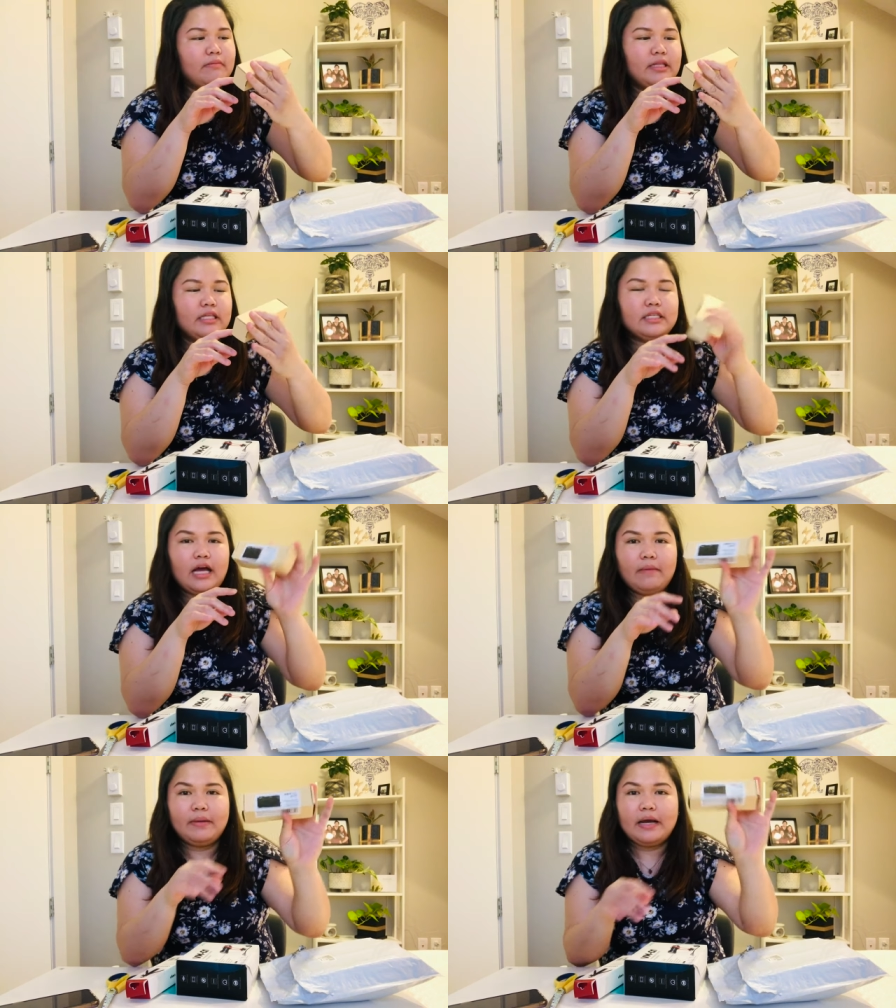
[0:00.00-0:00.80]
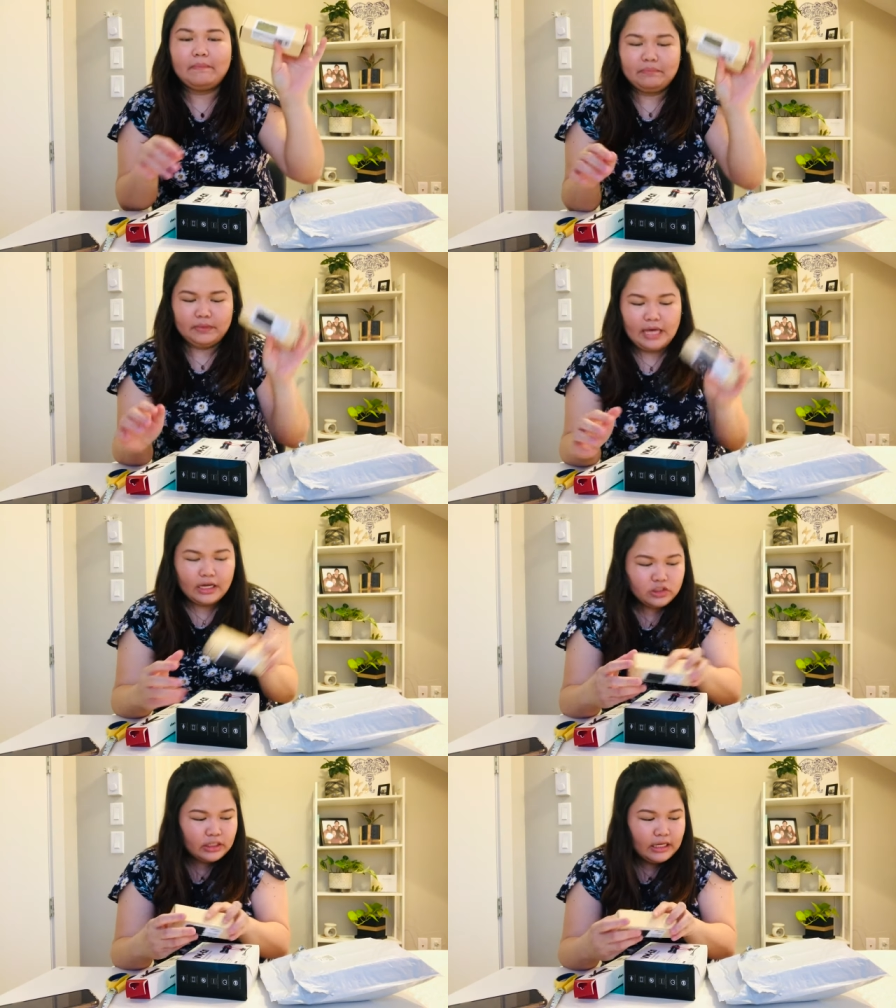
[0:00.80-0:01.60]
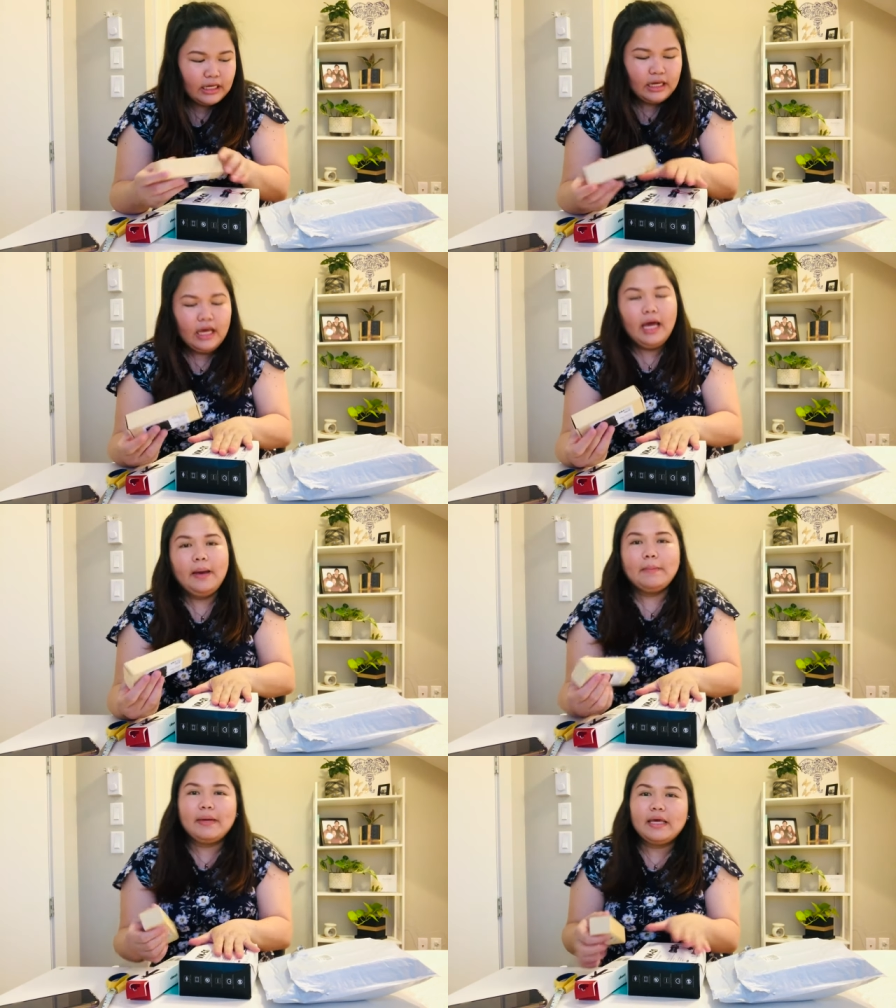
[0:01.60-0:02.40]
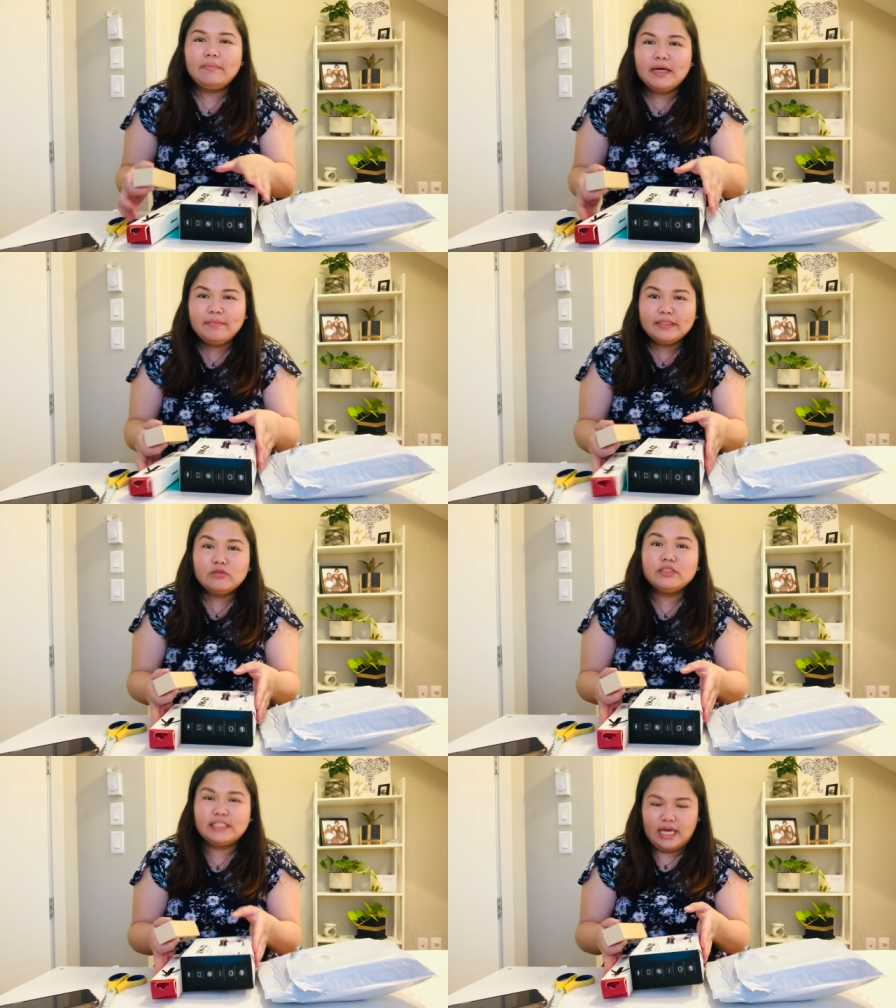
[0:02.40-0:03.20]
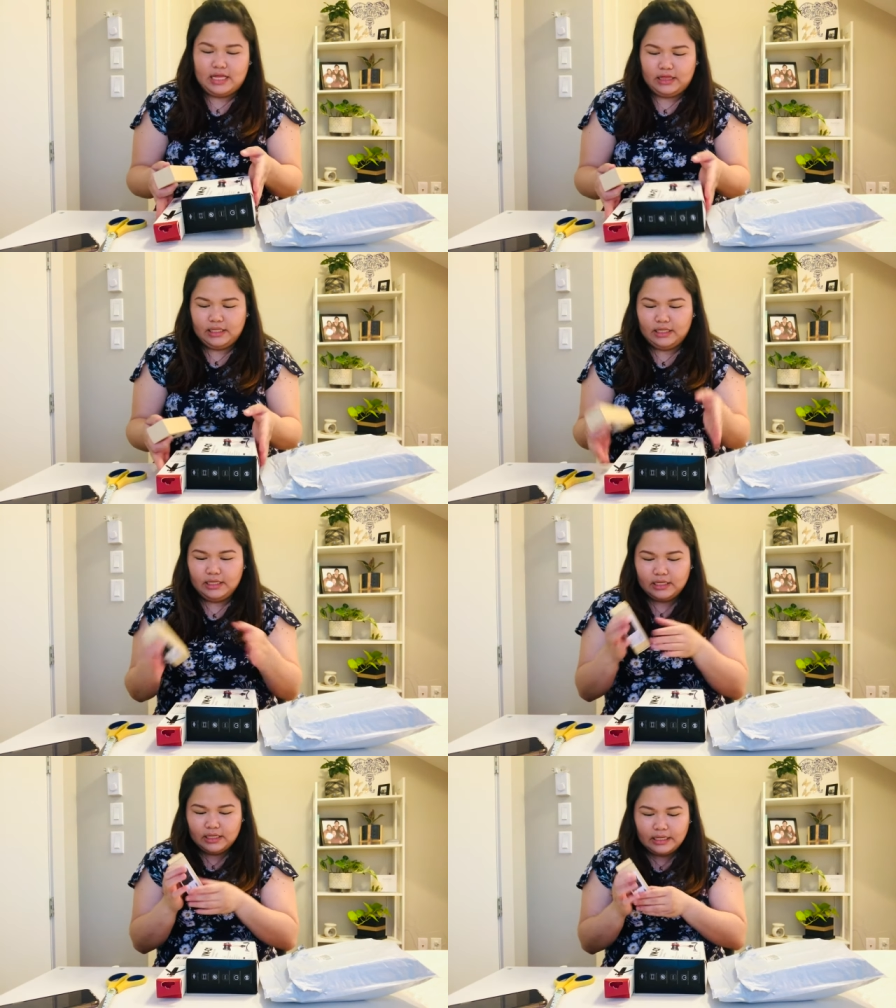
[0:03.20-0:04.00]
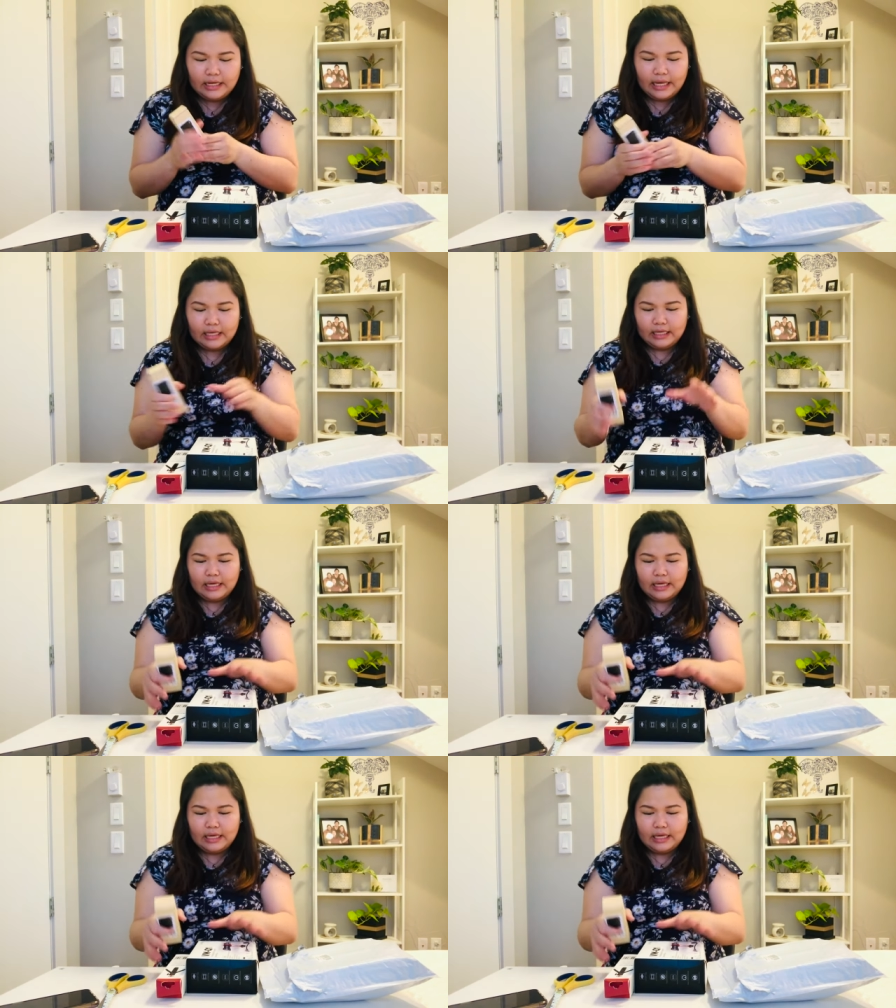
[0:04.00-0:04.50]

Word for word: gamitin sa camera. Actually, may iba-iba tong set. Like,